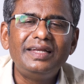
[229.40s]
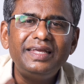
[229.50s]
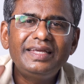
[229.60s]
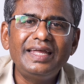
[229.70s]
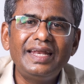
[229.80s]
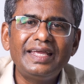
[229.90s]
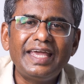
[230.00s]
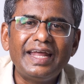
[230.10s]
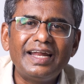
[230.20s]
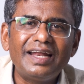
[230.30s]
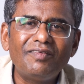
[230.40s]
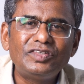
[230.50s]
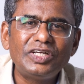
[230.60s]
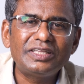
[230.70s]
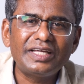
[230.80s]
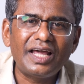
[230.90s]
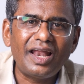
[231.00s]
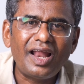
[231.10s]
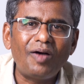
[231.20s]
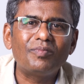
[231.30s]
நீங்கள் இன்றைக்கி என்னென்ன
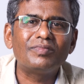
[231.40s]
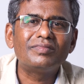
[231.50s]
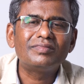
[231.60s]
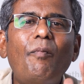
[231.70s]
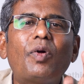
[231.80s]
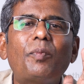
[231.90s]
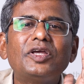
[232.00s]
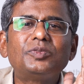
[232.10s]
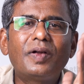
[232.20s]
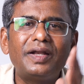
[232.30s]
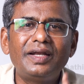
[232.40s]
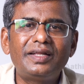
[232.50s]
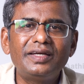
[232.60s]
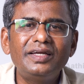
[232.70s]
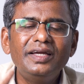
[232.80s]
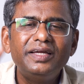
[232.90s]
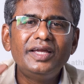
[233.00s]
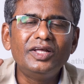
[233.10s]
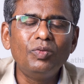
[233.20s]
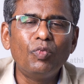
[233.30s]
விஷயத்தையெல்லாம் காம்ப்ரமைஸ் பண்ணிவிட்டு
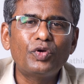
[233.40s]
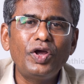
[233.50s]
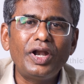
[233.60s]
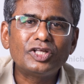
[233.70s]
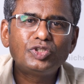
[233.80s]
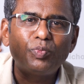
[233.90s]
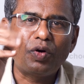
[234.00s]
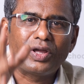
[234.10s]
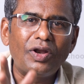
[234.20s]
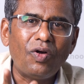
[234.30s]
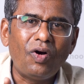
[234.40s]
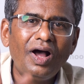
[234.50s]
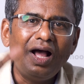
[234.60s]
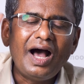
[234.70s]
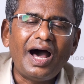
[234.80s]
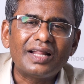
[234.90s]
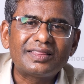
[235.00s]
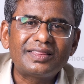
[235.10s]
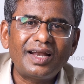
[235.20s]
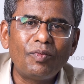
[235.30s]
எது முக்கியம்னு நினச்சி போனீங்களோ
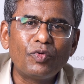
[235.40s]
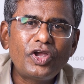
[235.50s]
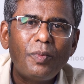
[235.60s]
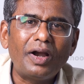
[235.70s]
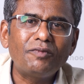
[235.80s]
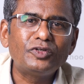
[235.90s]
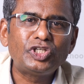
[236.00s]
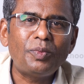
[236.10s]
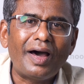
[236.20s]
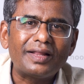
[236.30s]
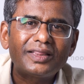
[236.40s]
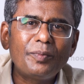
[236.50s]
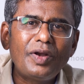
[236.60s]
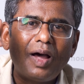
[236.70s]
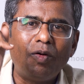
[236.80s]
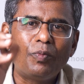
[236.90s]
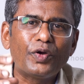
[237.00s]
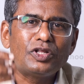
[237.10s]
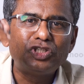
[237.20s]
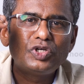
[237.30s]
அத்தனை முக்கியமான விஷயமும் அர்த்தம் இல்லாமல்
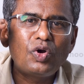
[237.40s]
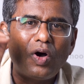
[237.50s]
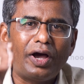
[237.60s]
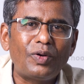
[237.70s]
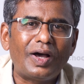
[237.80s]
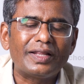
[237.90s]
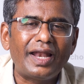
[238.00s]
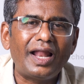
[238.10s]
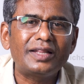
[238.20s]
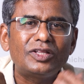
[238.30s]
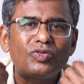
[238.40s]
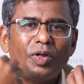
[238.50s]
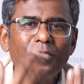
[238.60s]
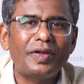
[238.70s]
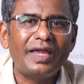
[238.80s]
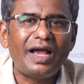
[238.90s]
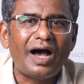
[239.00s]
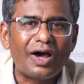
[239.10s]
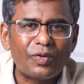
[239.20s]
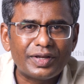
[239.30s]
போயிடும் ஜீரோ ஆயிரும் அது எல்லாத்தையும் தொலைப்பீங்க
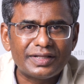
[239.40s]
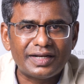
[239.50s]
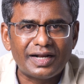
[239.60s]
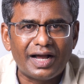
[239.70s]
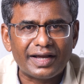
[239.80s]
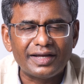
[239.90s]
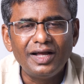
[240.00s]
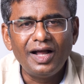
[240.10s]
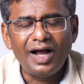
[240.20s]
ஆரோக்கியத்திற்காக